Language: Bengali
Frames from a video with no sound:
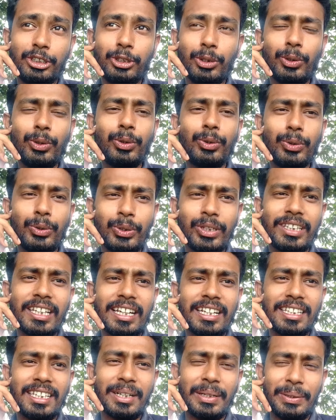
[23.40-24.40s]
জোর করে
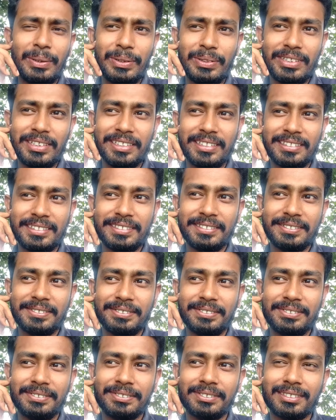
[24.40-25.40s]
তাড়িয়ে দেওয়া হয়েছে
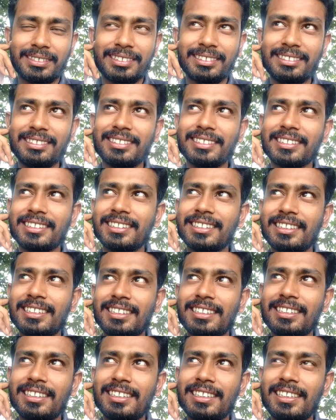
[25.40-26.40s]
হুম
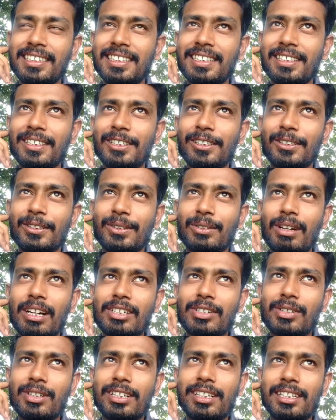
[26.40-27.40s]
তো
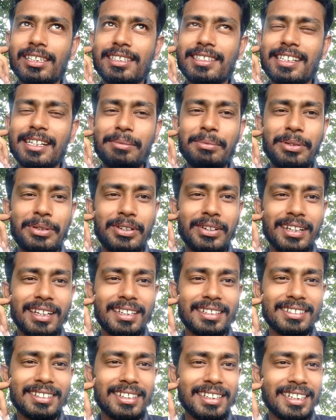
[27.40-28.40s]
আসলে সেই বিষয়টা
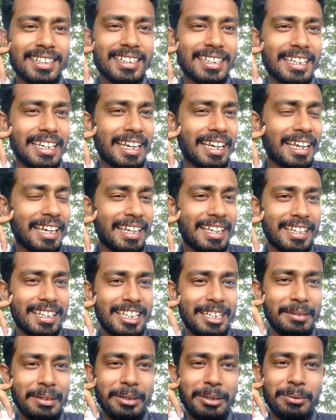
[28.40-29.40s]
আসলে
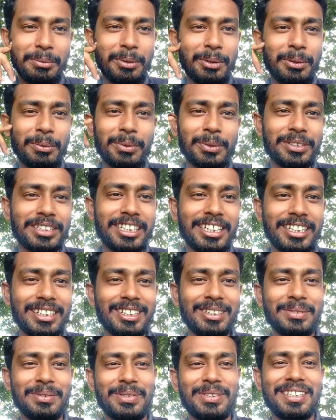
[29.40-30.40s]
কীভাবে বলবো সেটা
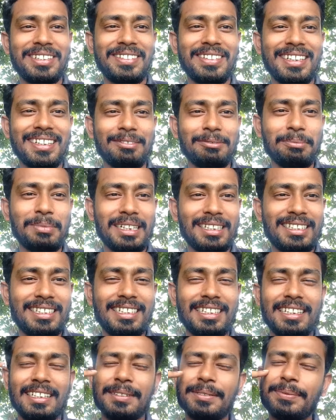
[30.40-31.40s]
দিয়ে বুঝতে
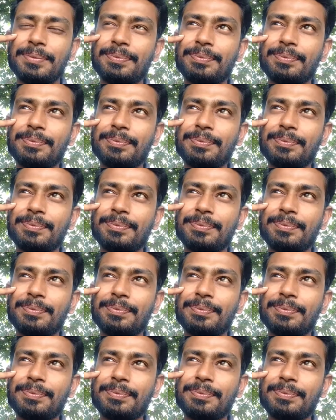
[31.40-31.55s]
পারছি না